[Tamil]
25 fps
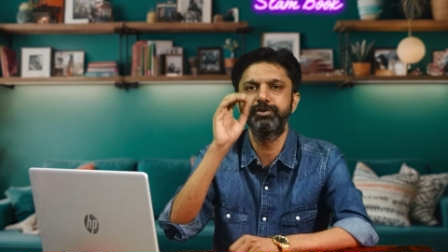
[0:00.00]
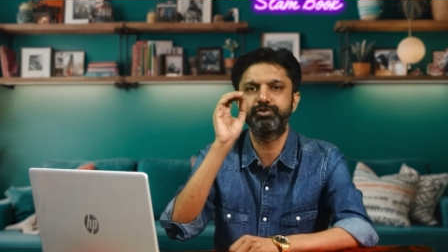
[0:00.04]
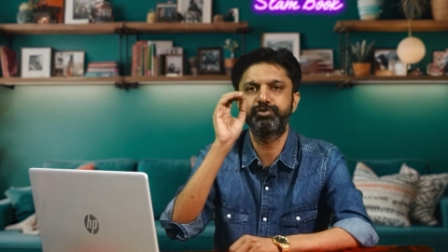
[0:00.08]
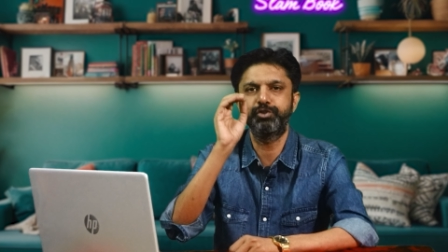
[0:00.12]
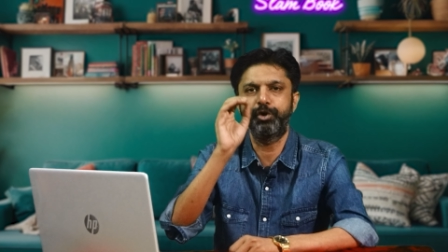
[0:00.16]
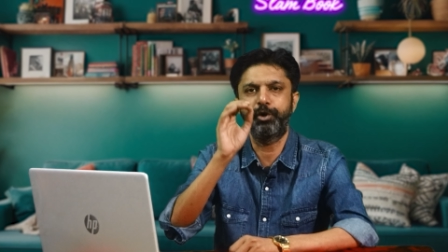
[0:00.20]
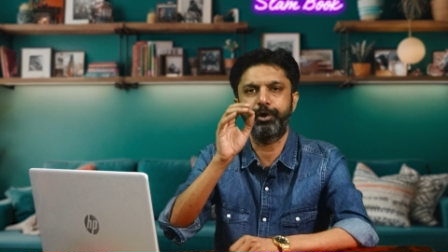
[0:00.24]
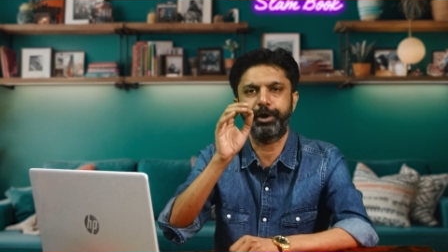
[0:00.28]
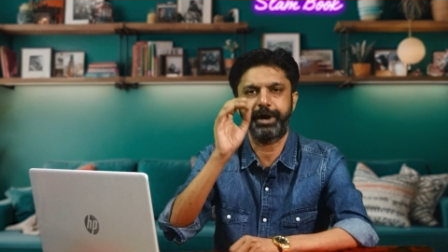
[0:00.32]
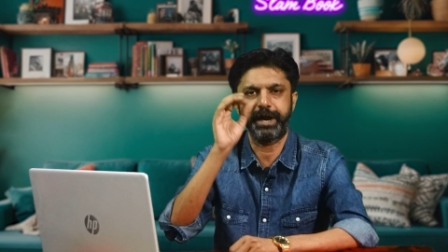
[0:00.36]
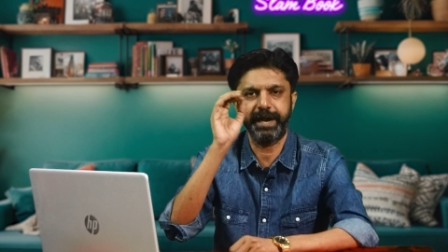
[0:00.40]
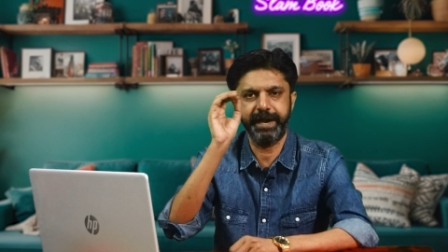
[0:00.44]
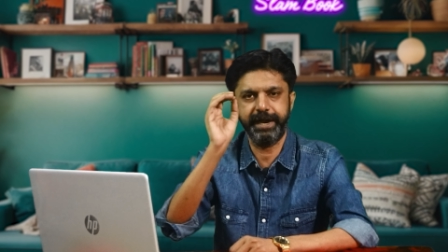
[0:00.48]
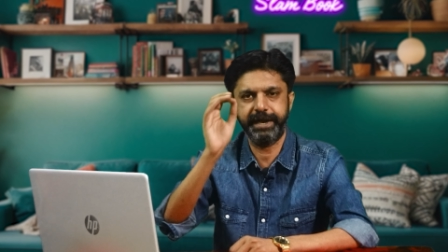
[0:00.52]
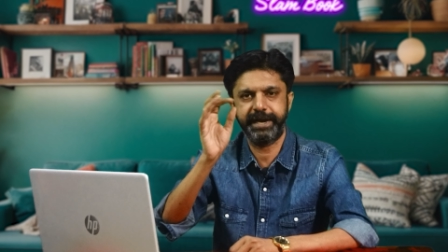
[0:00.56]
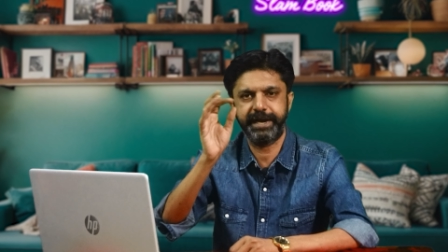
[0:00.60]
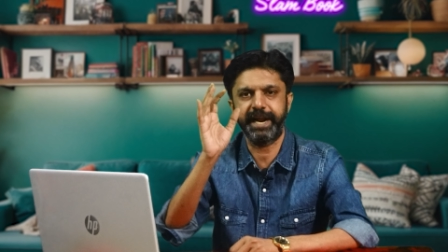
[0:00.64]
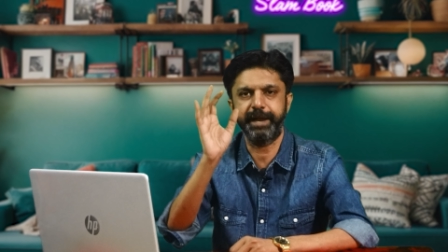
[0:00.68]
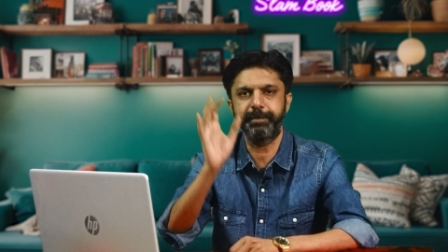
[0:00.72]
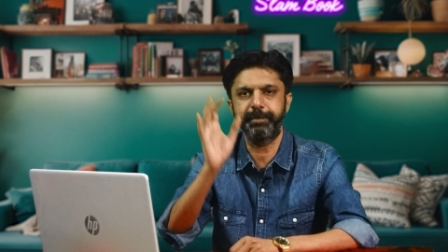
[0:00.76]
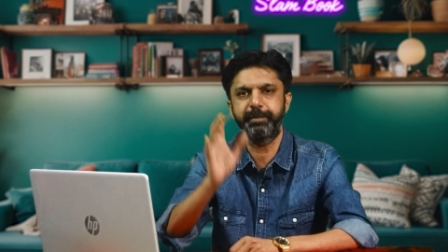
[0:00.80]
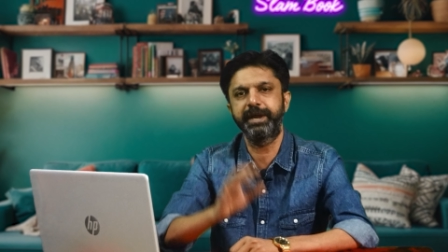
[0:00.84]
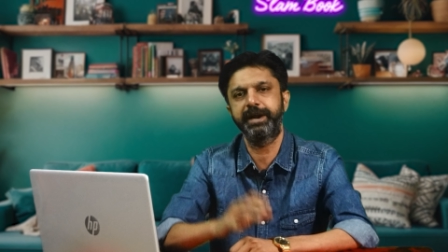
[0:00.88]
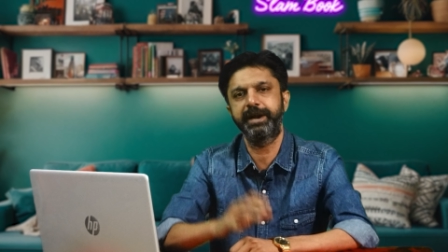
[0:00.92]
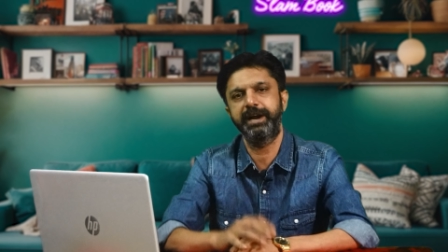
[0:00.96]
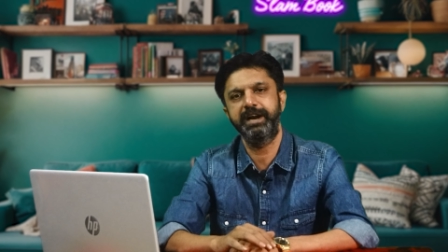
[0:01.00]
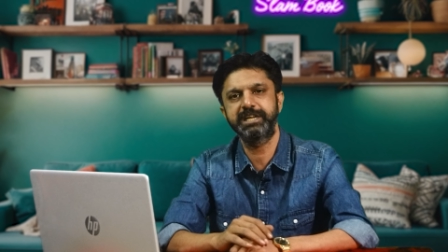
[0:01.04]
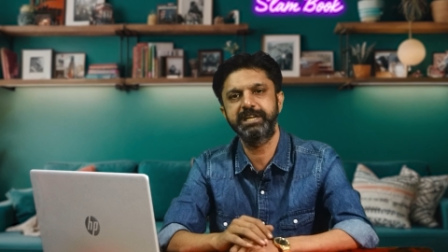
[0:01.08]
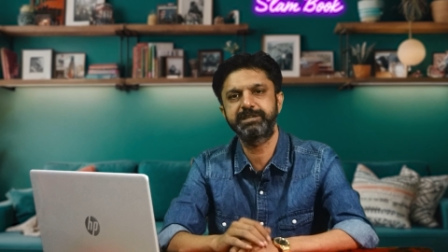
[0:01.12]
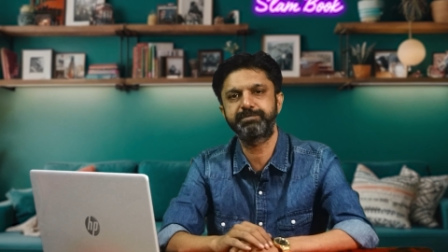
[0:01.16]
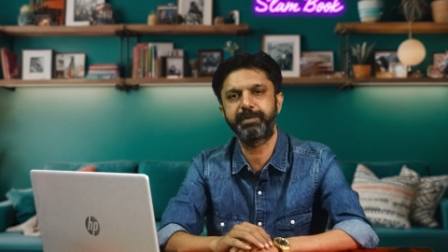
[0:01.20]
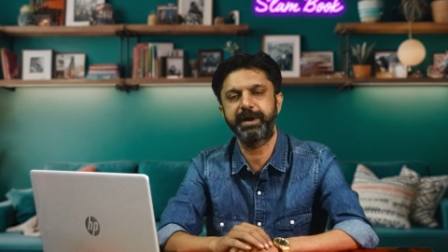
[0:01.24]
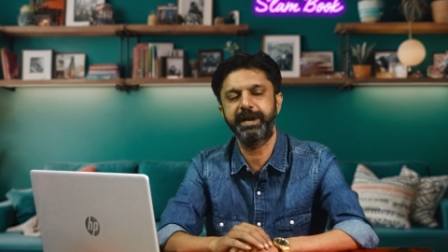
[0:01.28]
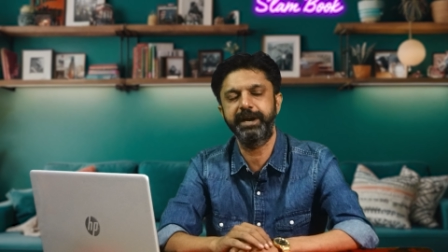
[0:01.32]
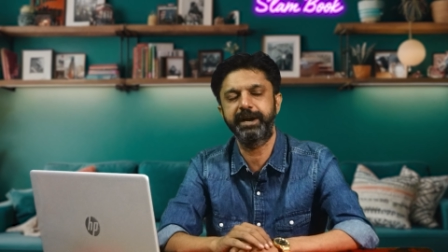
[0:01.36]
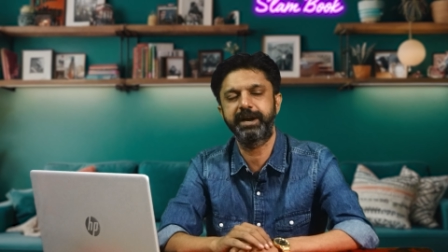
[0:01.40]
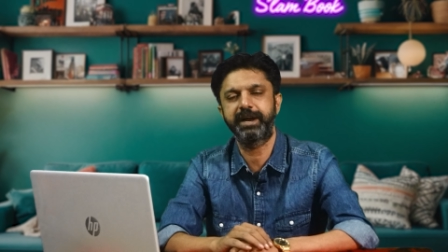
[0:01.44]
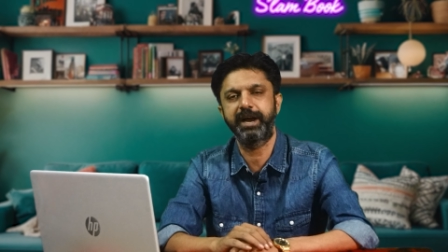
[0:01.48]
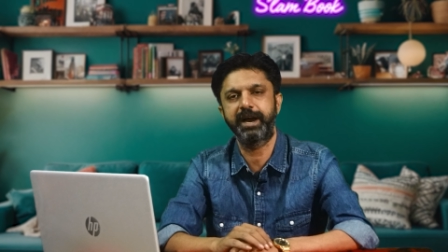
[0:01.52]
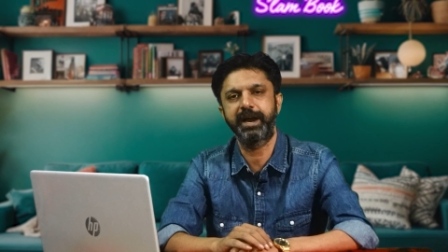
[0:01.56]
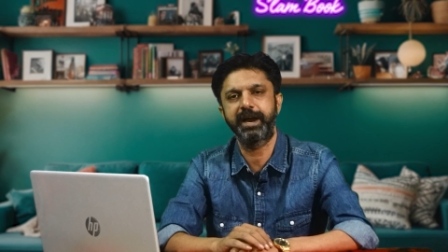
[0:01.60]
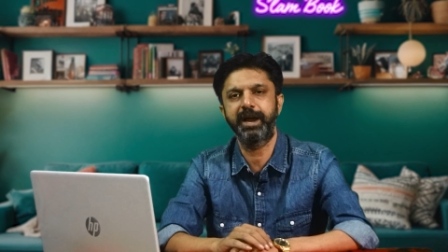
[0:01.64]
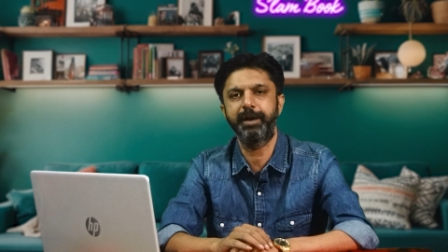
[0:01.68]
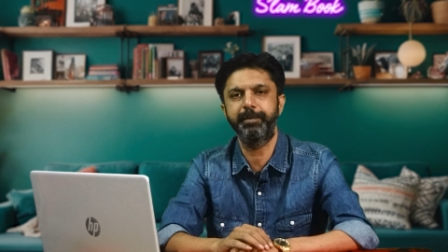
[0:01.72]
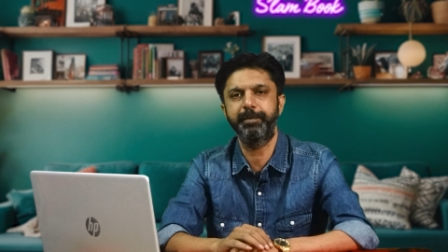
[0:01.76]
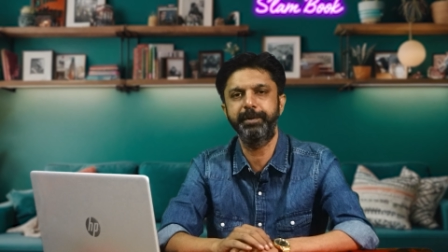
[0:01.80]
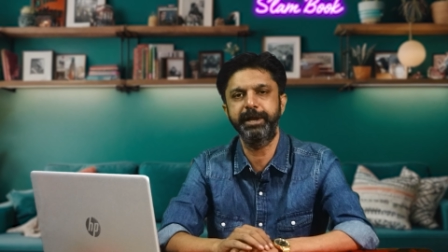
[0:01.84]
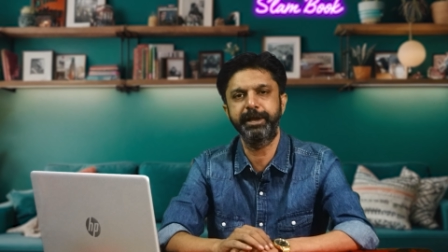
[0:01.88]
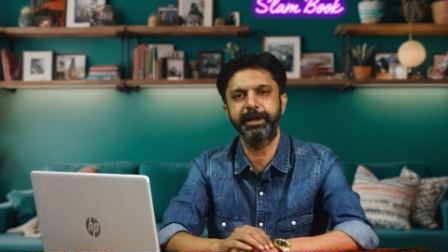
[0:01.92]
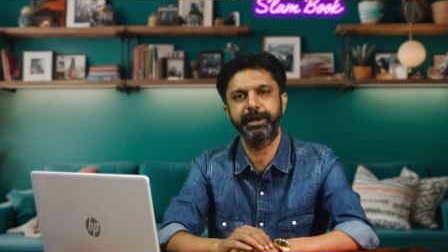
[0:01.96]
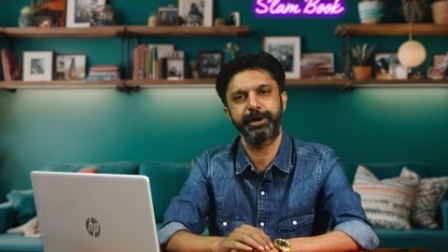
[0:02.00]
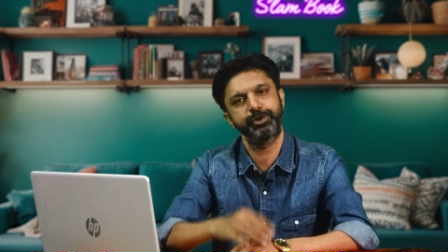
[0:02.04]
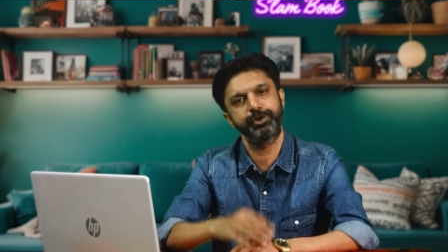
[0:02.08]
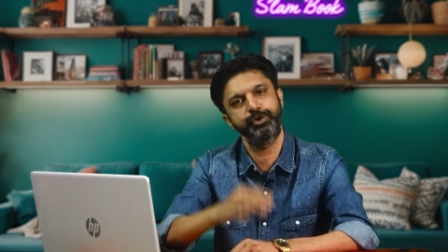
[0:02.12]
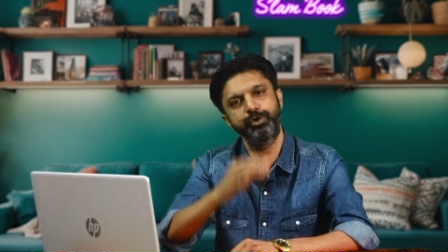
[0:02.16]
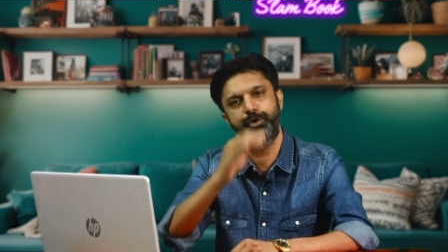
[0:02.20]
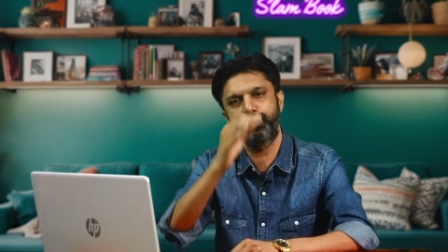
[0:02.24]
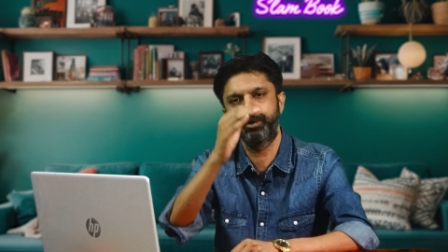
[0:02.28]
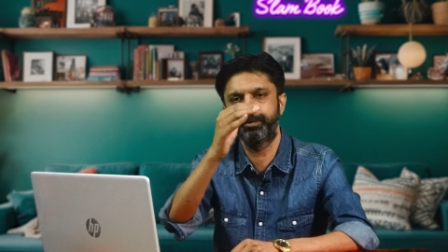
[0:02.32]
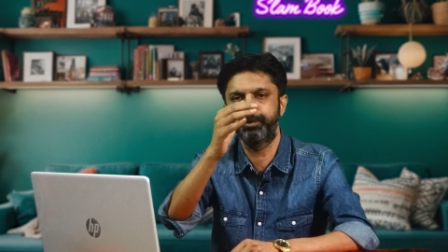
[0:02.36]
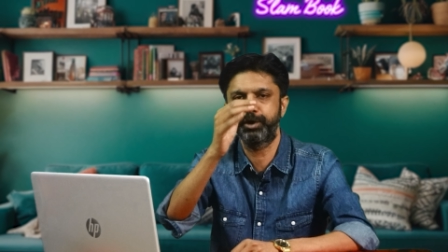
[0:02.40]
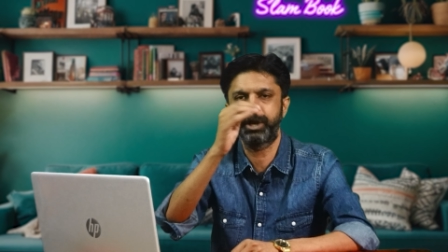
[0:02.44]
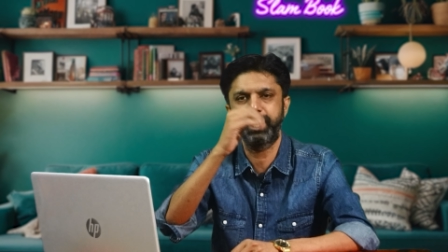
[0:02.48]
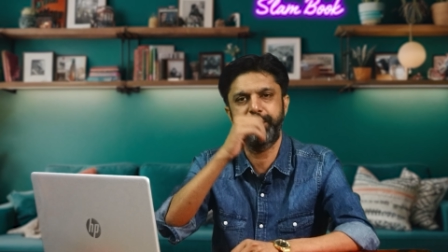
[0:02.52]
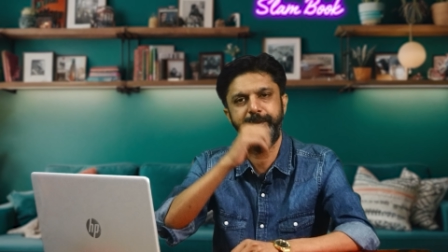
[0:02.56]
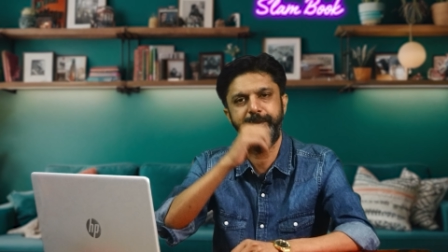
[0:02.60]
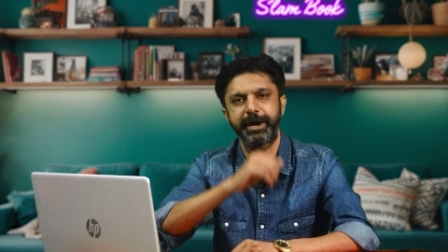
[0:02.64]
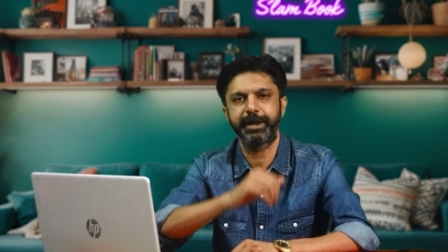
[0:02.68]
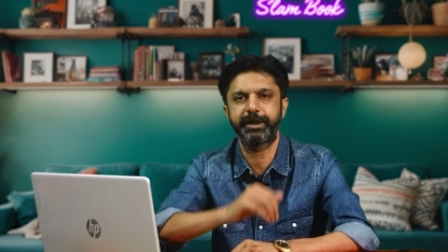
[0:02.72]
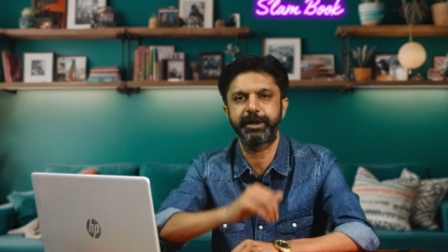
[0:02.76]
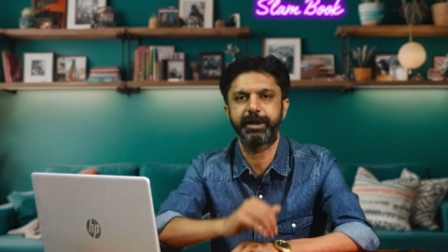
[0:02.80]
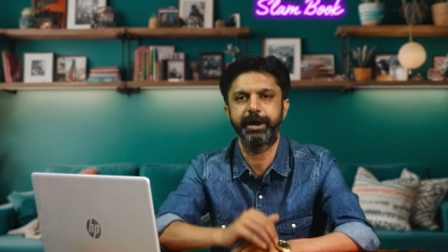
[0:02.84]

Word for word: ஸோ ரைட் டைம்க்கு ரிலீஸ் பண்ணியிருக்காங்க அப்படிங்கிறதும் ஒரு முக்கியமான